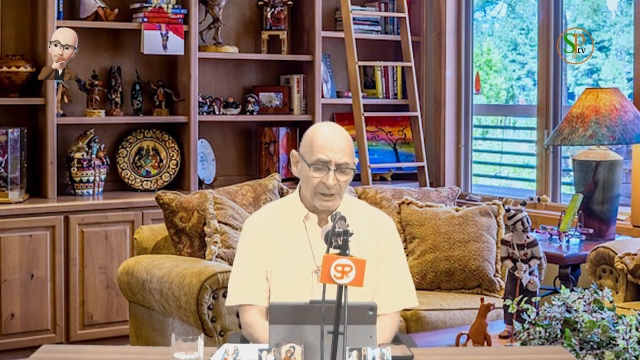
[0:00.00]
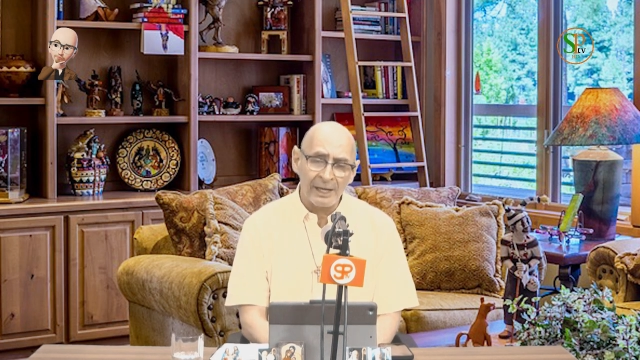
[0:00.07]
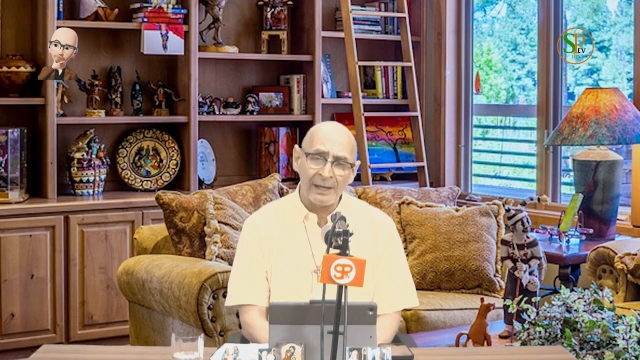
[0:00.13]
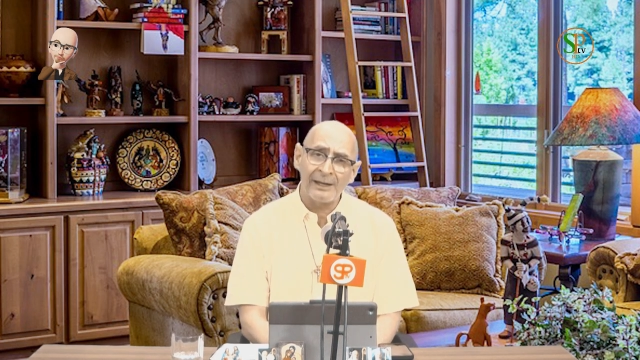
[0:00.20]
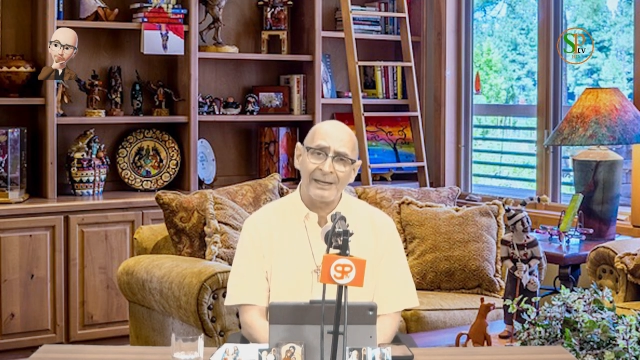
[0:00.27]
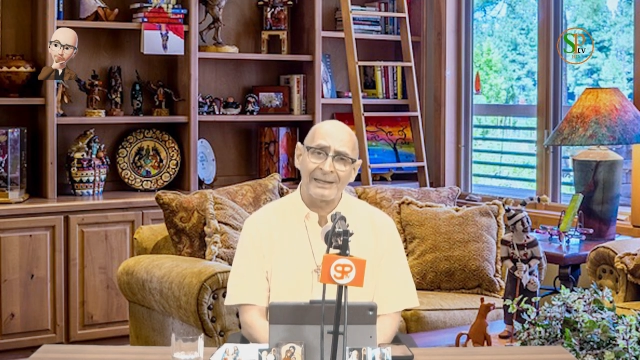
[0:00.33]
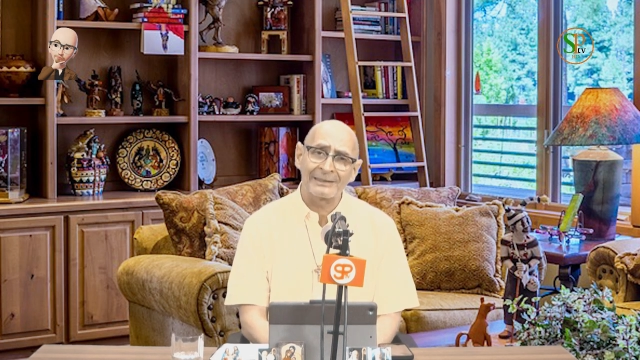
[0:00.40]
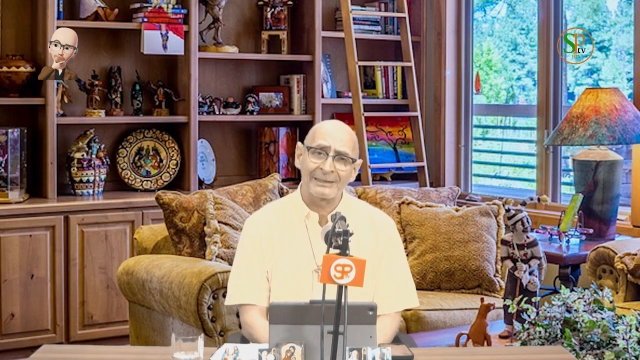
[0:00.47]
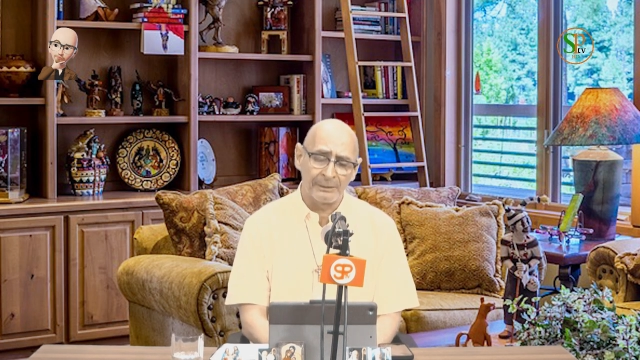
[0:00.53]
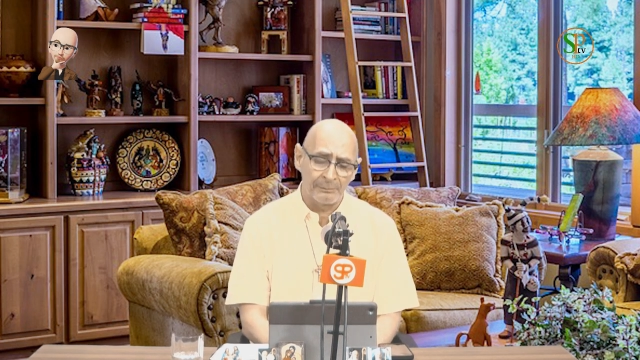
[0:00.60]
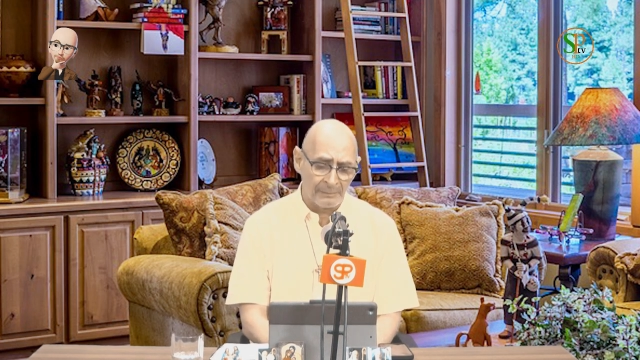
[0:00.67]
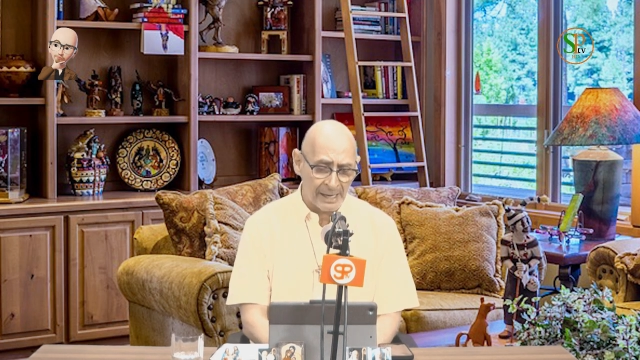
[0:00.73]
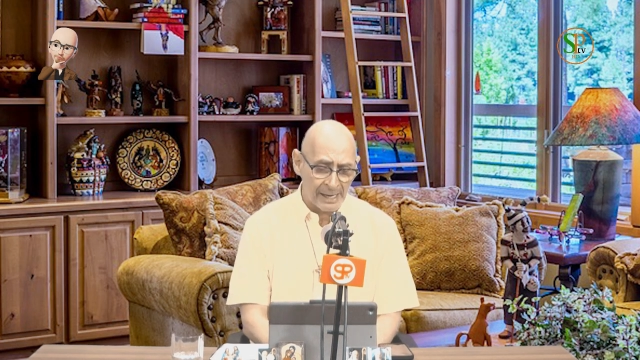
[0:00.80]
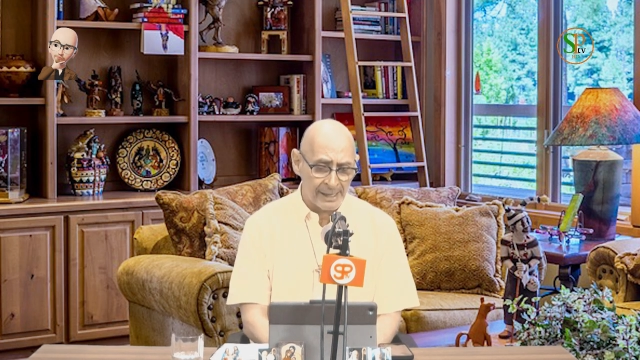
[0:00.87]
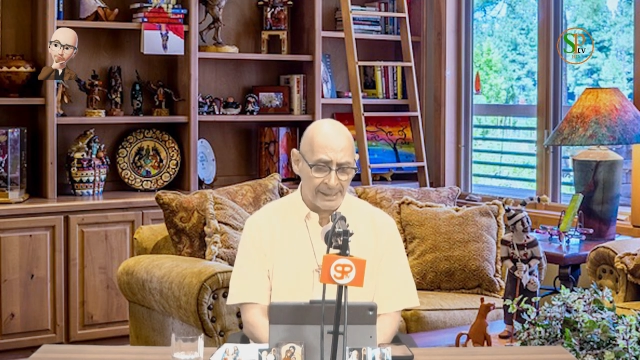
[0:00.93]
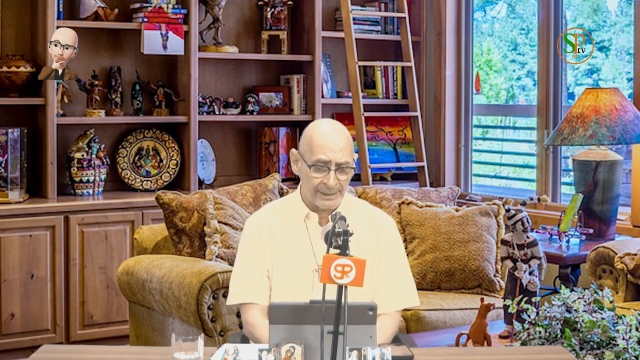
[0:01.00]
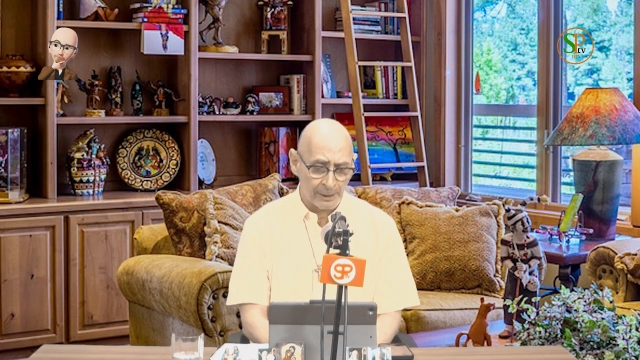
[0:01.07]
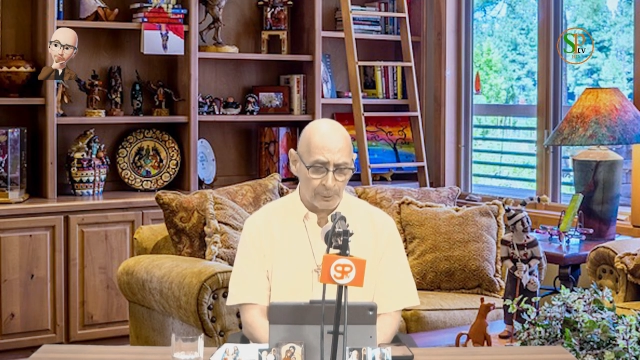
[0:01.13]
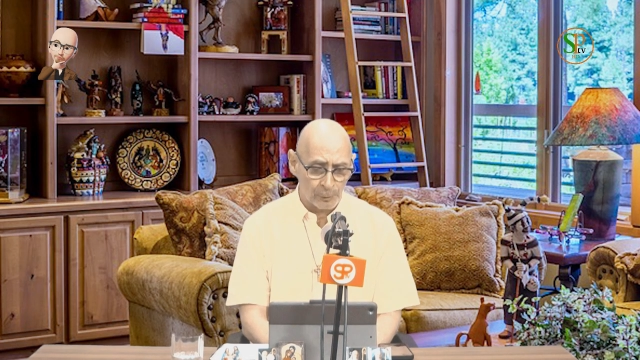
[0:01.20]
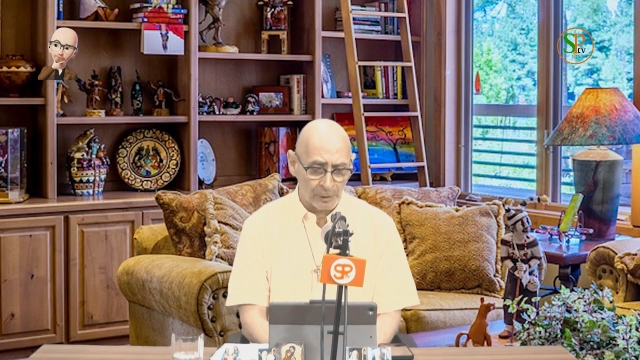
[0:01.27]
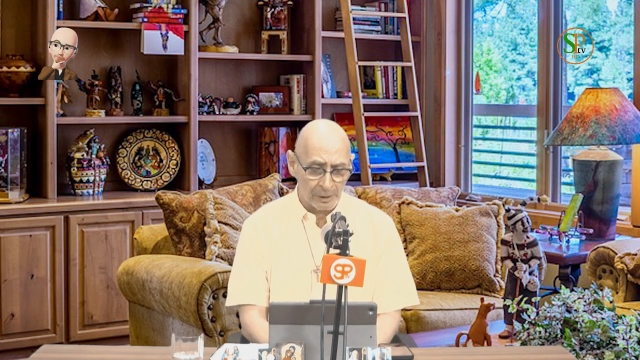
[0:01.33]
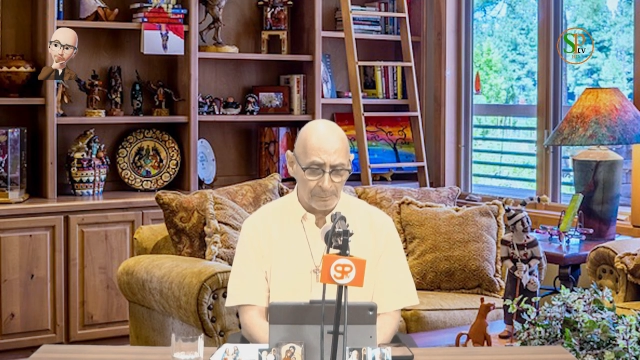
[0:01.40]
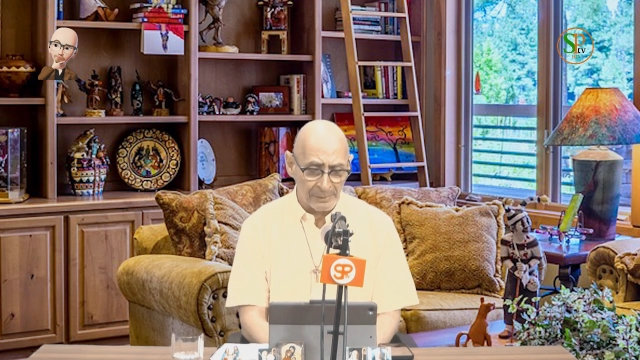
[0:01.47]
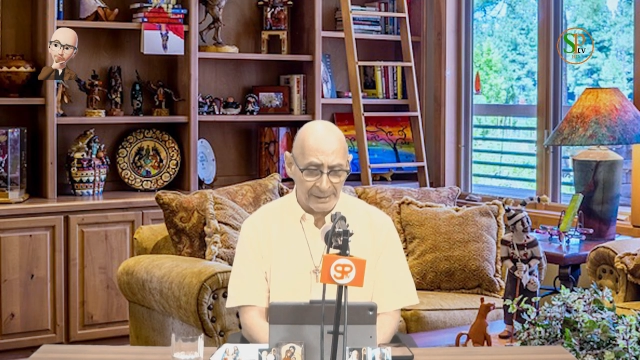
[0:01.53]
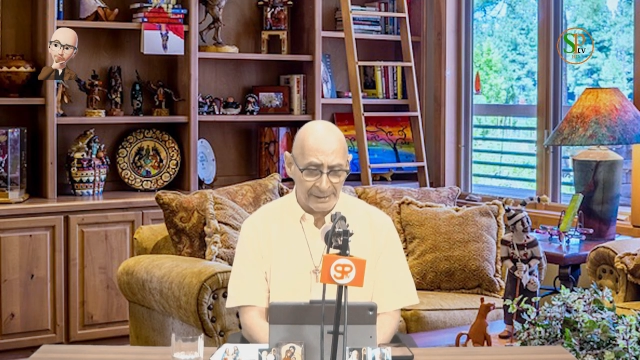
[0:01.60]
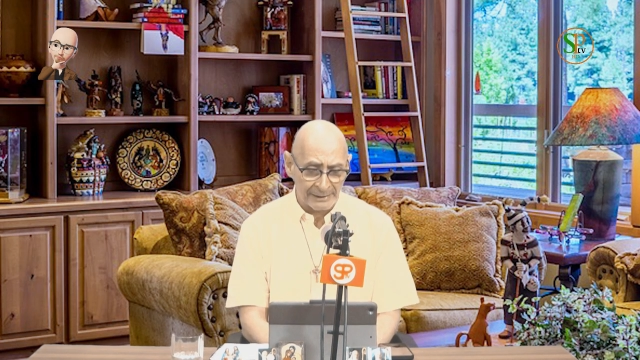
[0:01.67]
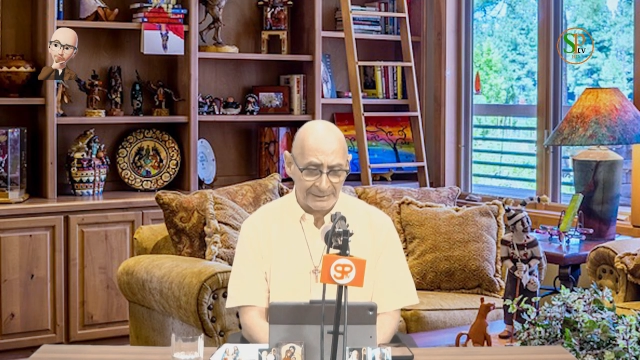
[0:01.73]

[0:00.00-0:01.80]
un día de la semana o del